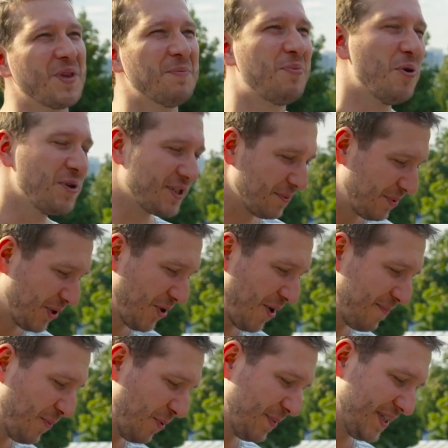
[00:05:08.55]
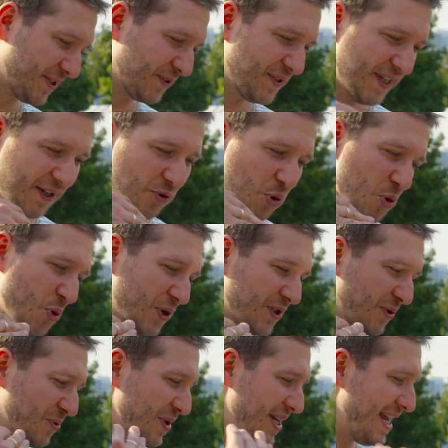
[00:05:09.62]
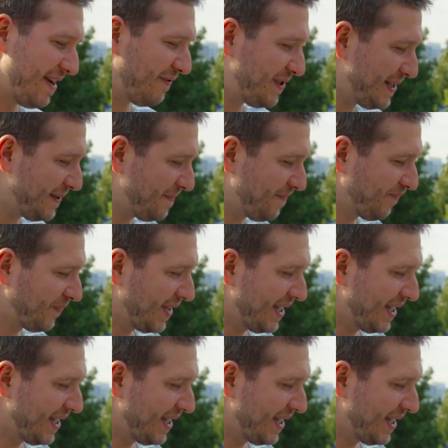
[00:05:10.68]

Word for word: Punkte bekommen, um mich sozusagen hochzuleveln.